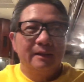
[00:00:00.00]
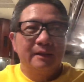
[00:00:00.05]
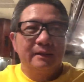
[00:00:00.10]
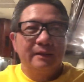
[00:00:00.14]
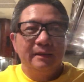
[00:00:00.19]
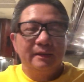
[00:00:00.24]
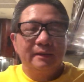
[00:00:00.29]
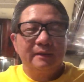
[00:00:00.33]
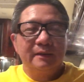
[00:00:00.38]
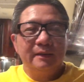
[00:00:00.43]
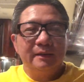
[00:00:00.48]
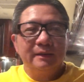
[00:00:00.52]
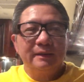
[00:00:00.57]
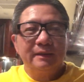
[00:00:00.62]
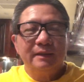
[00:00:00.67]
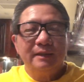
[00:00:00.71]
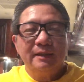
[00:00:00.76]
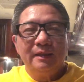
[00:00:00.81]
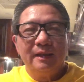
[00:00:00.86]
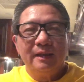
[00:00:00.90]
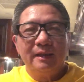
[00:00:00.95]
hiện tượng
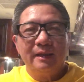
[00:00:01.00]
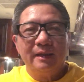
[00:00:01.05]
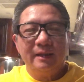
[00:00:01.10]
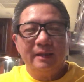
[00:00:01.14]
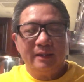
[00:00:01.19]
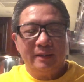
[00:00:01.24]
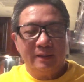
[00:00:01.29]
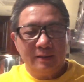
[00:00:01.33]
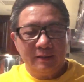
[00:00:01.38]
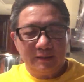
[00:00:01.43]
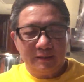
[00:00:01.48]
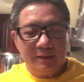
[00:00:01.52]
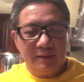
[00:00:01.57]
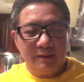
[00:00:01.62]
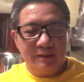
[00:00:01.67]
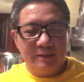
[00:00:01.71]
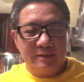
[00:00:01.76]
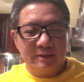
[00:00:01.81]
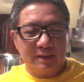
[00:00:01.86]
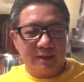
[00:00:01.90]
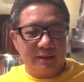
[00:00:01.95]
thứ hai á,
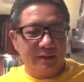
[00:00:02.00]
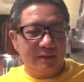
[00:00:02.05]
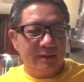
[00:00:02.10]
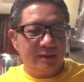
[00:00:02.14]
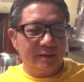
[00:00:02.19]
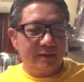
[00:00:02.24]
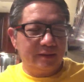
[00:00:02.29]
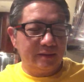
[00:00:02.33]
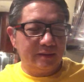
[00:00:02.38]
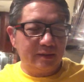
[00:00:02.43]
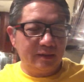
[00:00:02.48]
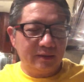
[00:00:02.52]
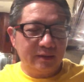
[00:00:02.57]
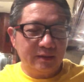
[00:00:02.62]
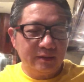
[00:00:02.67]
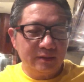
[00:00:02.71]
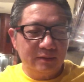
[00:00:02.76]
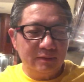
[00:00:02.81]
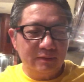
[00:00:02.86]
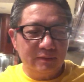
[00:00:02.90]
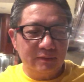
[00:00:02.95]
thì sẵn đây thì giải
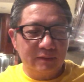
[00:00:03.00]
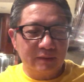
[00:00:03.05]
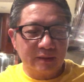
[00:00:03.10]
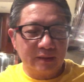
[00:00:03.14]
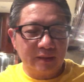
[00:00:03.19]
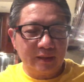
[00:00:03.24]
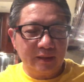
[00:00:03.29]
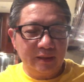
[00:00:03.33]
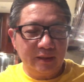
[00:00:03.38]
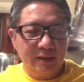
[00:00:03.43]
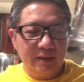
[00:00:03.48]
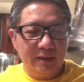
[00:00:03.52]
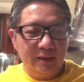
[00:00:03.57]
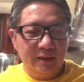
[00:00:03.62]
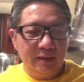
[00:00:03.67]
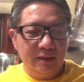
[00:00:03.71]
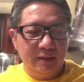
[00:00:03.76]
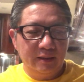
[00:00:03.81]
thích luôn cái ờ,